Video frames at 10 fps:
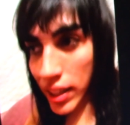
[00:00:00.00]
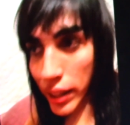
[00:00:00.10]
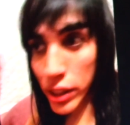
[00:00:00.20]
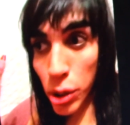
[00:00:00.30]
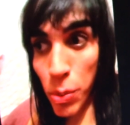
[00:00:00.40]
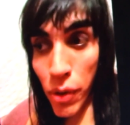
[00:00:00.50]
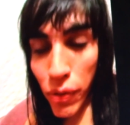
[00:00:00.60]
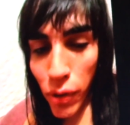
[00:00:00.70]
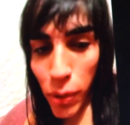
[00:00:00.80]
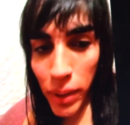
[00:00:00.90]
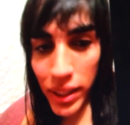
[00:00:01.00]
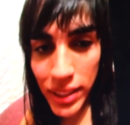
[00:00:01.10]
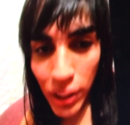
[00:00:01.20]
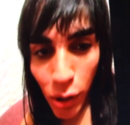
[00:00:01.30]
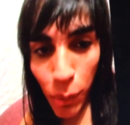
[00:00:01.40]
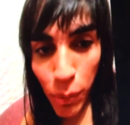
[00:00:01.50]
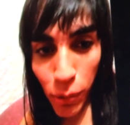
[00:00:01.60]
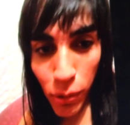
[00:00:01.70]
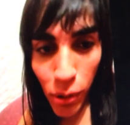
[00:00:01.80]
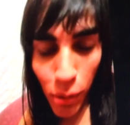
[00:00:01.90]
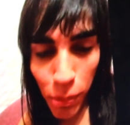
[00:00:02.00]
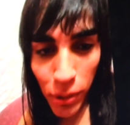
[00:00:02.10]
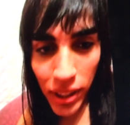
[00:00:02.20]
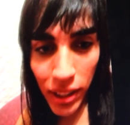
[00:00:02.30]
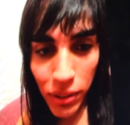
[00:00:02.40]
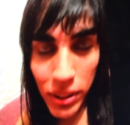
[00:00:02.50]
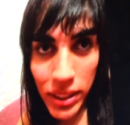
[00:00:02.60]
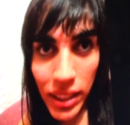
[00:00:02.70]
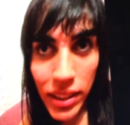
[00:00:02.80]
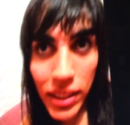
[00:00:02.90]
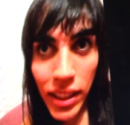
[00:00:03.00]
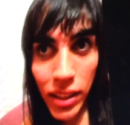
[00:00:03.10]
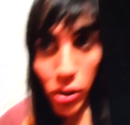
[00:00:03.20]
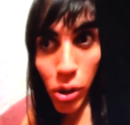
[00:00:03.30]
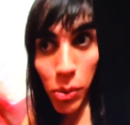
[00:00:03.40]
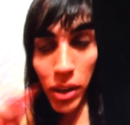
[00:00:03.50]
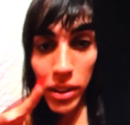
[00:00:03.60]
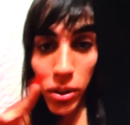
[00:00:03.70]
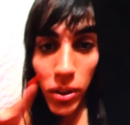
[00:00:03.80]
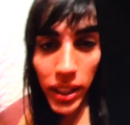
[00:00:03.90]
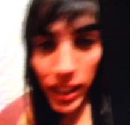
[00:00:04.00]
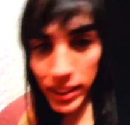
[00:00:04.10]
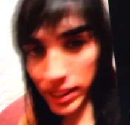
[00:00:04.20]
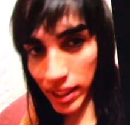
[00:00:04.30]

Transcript: Es homofobia en cierto punto porque no están teniendo como la tolerancia